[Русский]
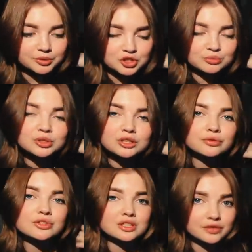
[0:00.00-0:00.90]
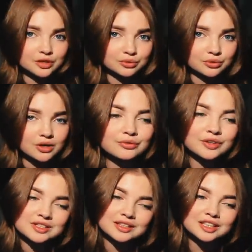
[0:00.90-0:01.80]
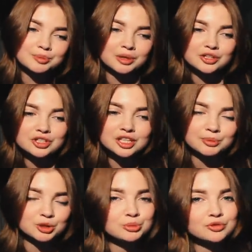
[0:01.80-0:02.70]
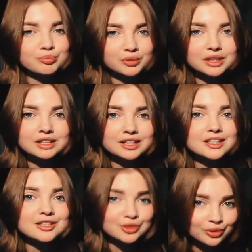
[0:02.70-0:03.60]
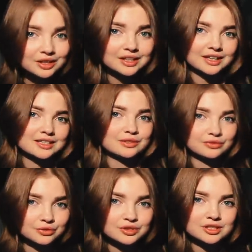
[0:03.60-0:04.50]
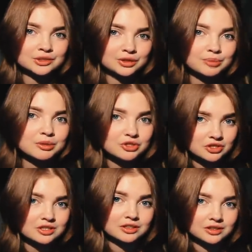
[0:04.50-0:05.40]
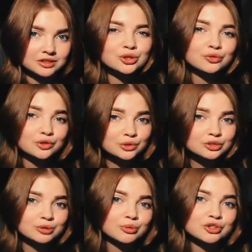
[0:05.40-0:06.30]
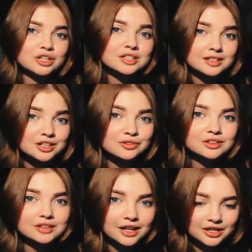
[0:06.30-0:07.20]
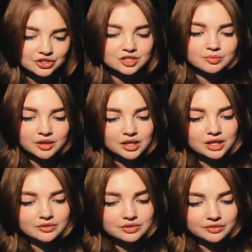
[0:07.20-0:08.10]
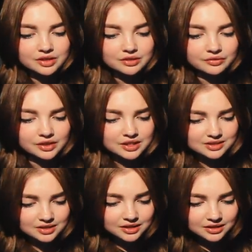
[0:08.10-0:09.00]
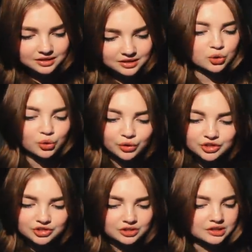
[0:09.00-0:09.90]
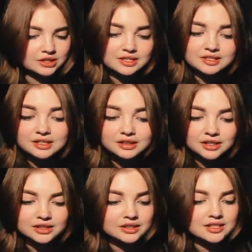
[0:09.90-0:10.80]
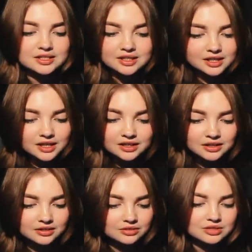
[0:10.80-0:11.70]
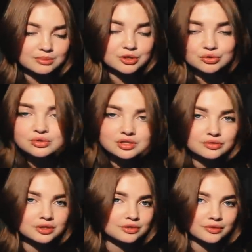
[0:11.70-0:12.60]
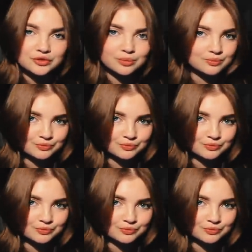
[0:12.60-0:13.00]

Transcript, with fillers: Почему я его советую? В остальных приложениях подобного плана есть столько этих функций, которые я перечислила, но в Клю ты можешь отслеживать также изменения в своих волосах, коже, силах, настроении, самочувствии, во всем